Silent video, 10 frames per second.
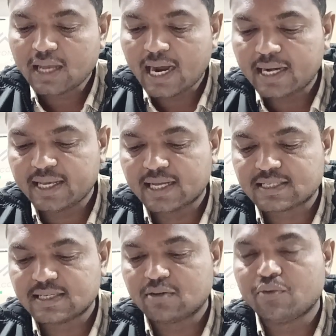యాంటీ
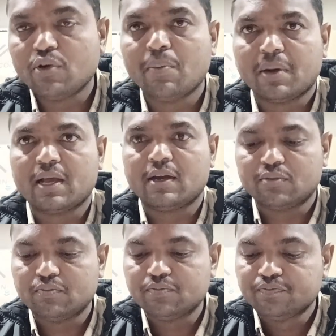ఆక్సిడెంట్లు ఉల్లిపాయలకు
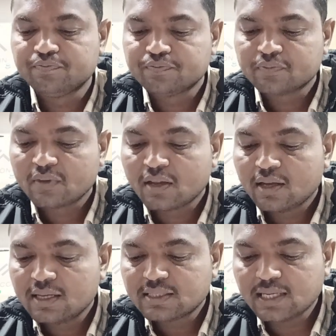
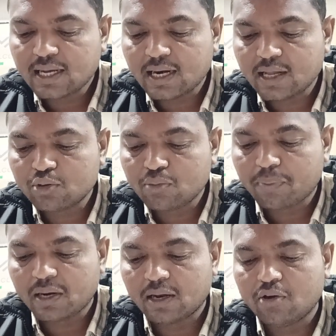చిలకడ
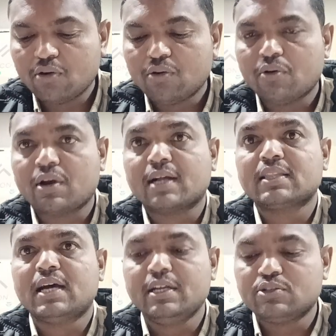దుంపలలో
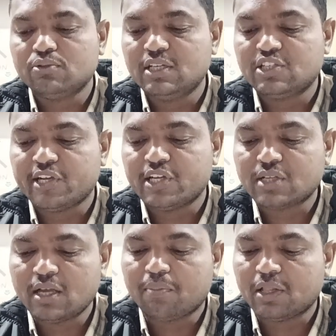రక్తాన్ని శుద్ధి
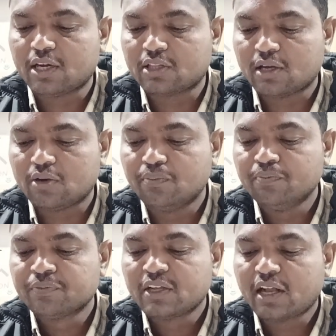చేసే పదార్థాలు
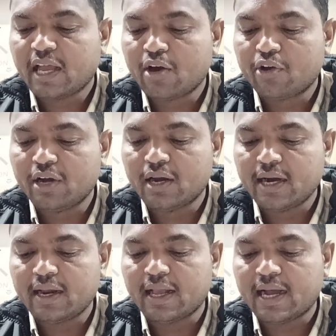
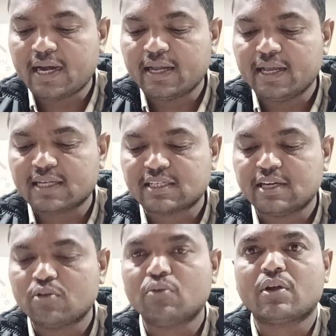కెరోటినాయిడ్ యాంటీ
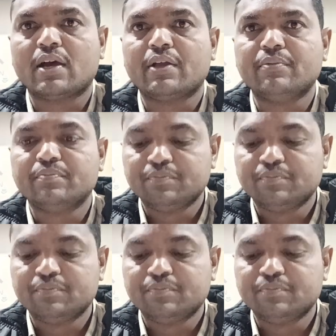ఆక్సిడెంట్లు ఉంటాయి